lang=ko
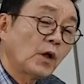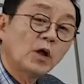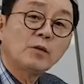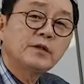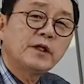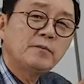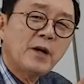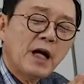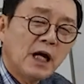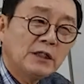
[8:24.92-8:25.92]
여러분들이
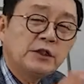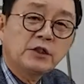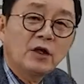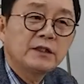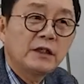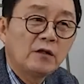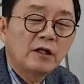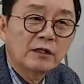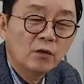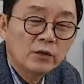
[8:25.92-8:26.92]
많이 저한테
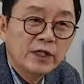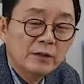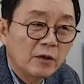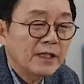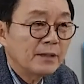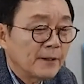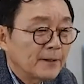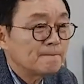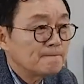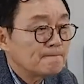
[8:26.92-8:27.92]
연락이 오는 게
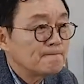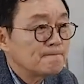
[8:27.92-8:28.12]
뭐냐면